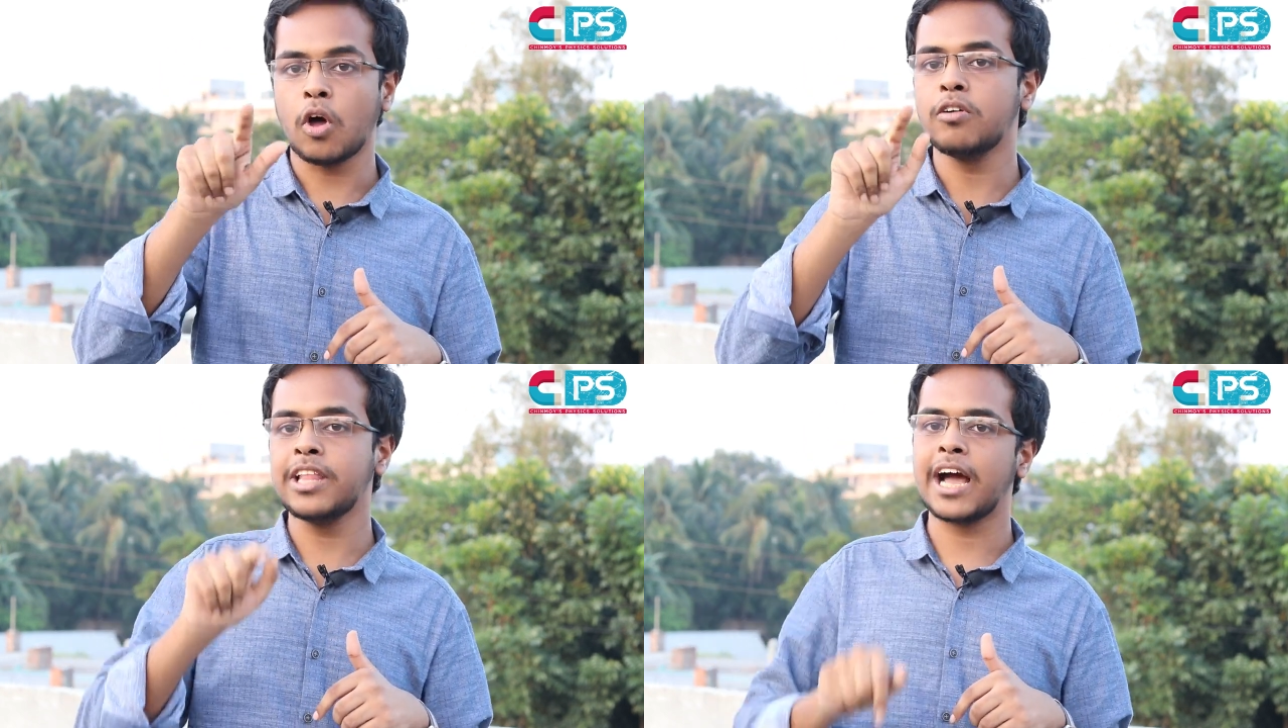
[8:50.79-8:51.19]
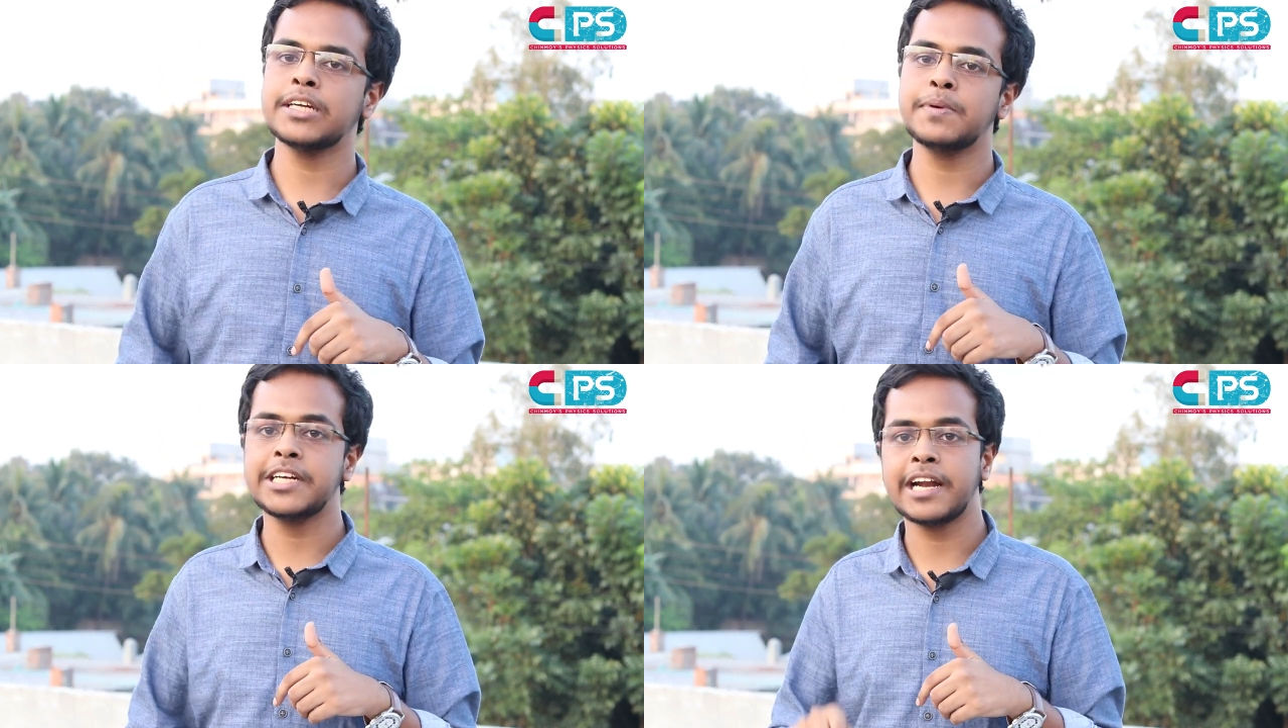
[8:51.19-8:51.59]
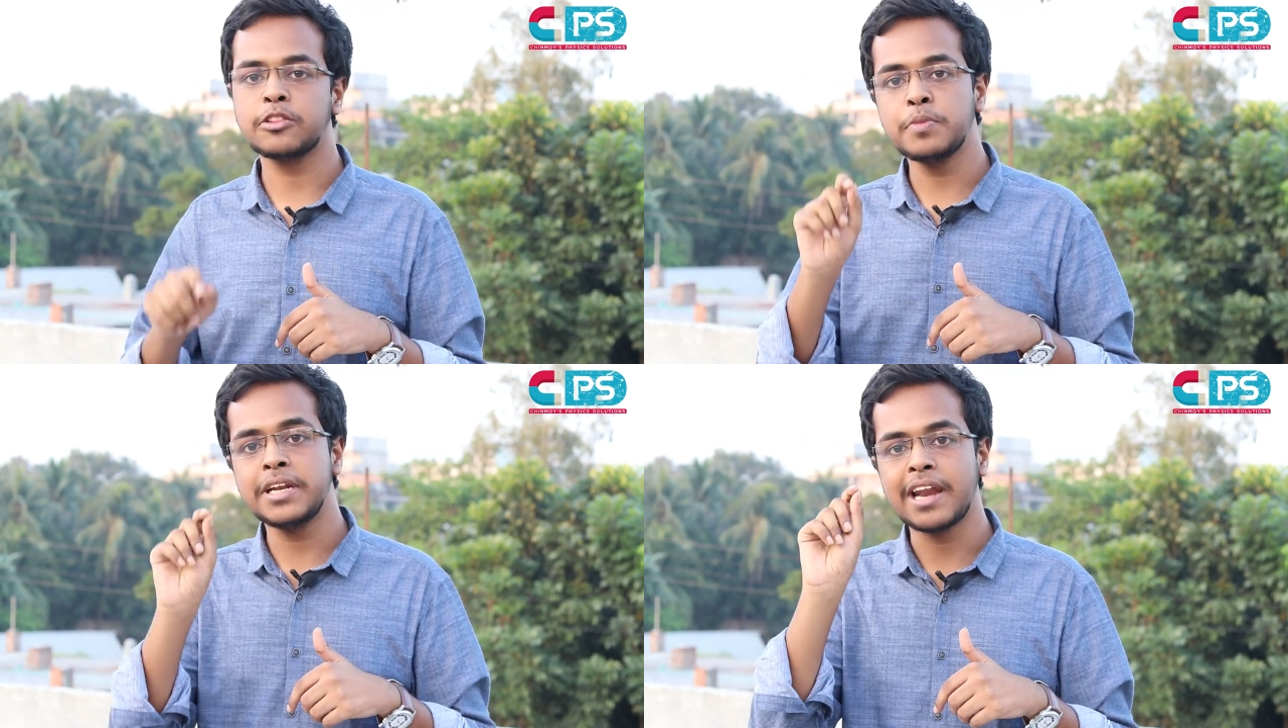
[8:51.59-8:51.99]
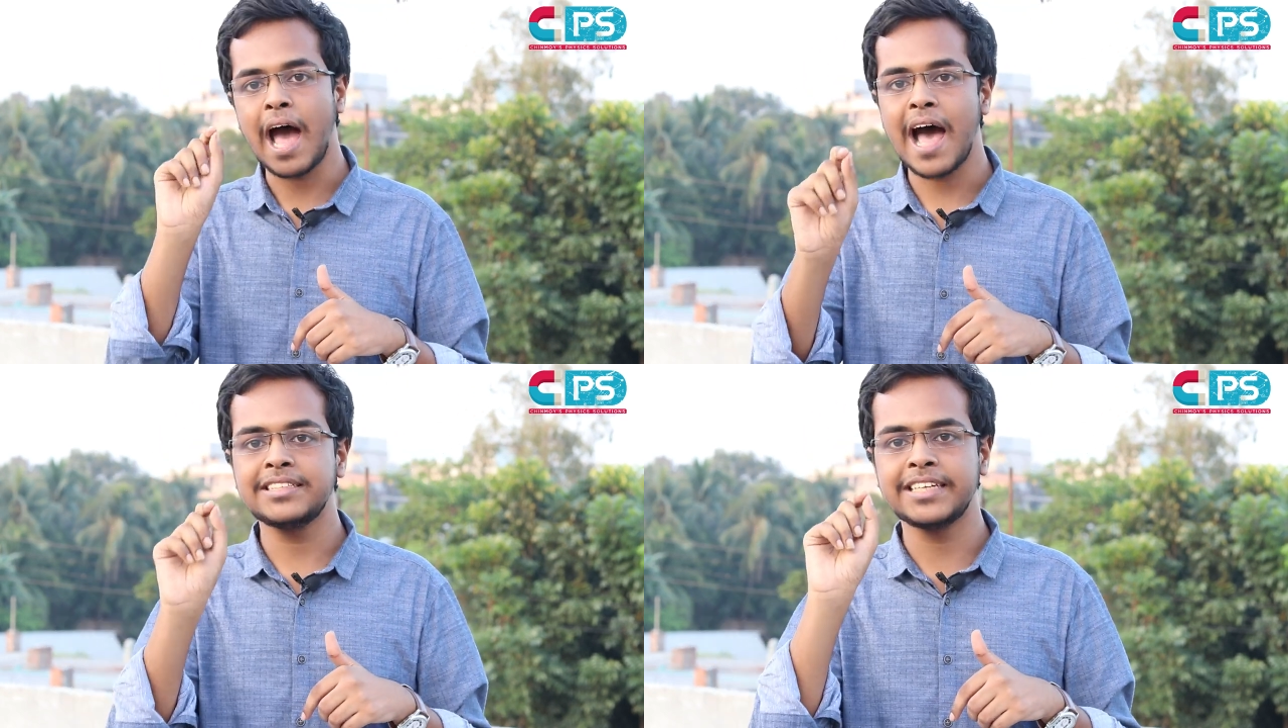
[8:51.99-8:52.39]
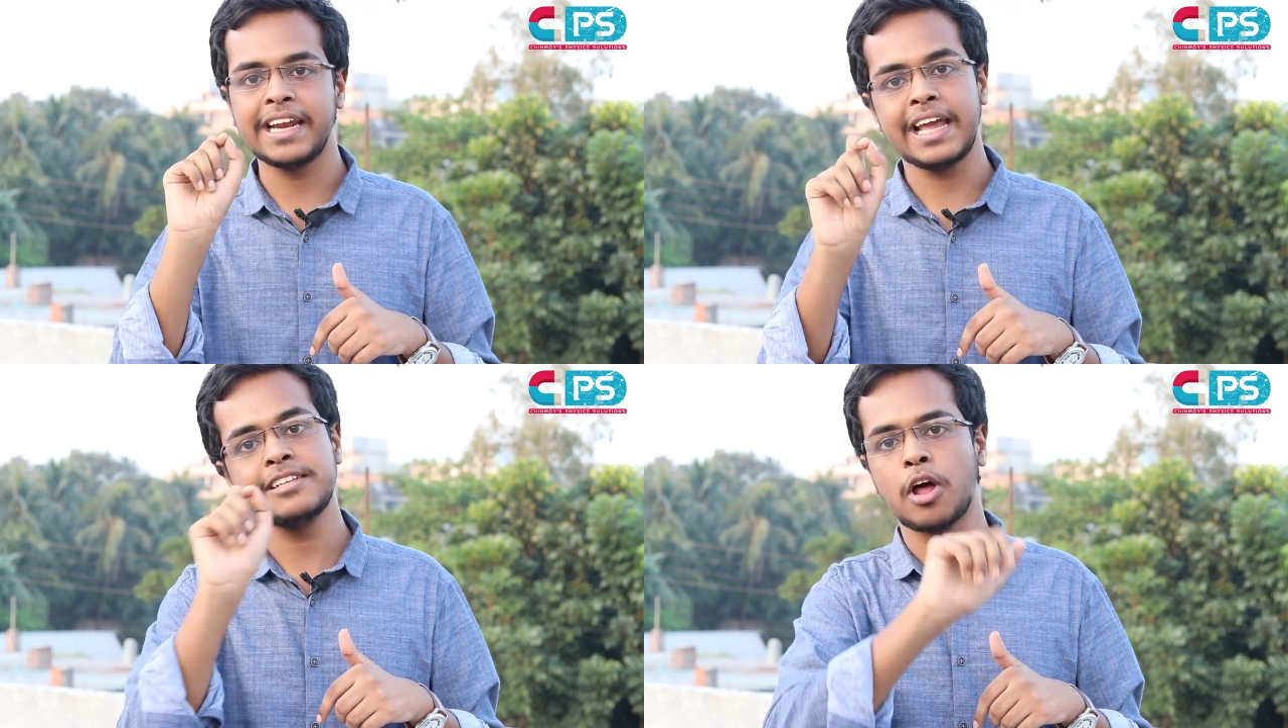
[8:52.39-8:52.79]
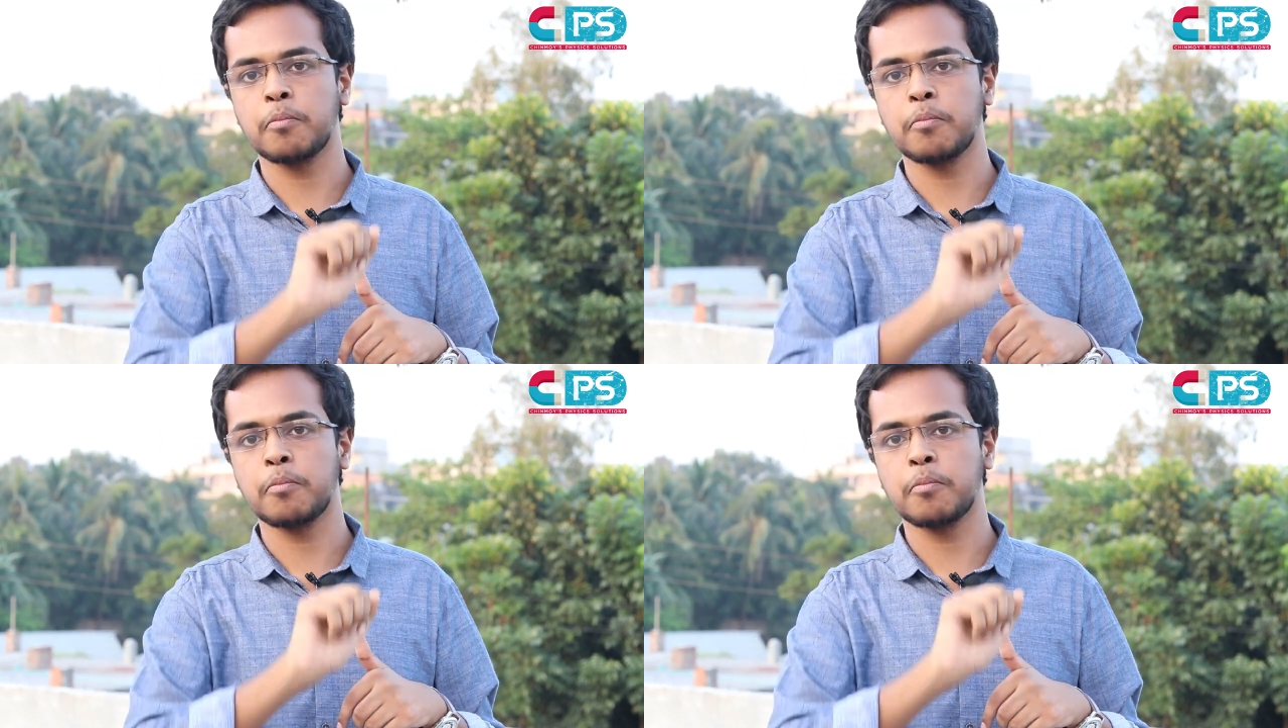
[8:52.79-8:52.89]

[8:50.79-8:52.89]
তখন দেখা যাবে সেটা তুমি না জেনেই